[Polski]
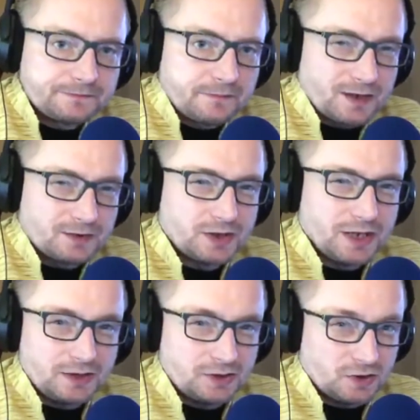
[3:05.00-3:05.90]
czy
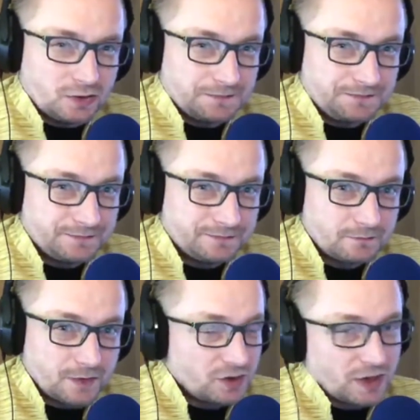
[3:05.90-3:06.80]
chęcią
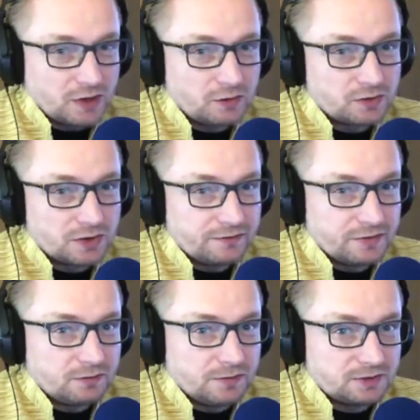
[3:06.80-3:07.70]
czy jak niektórzy nawet
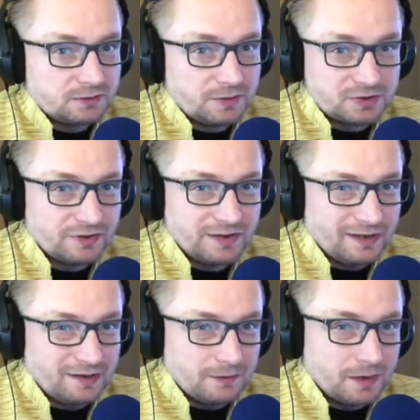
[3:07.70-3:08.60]
tłumaczą,
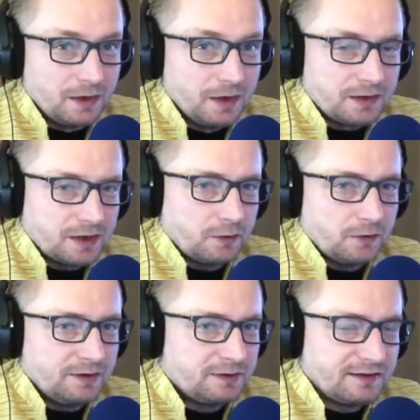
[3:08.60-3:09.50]
pożądaniem, taką
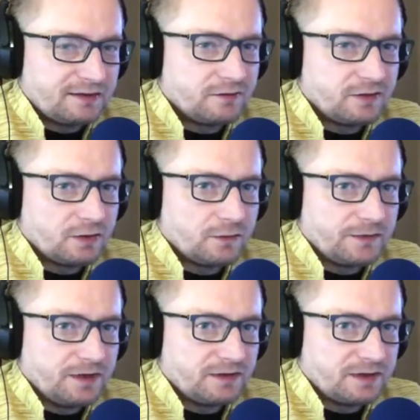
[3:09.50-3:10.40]
intensywną,
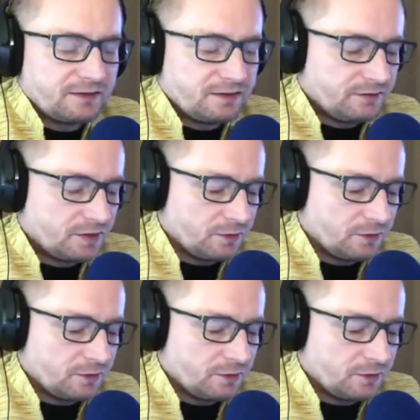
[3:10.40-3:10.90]
intensywną,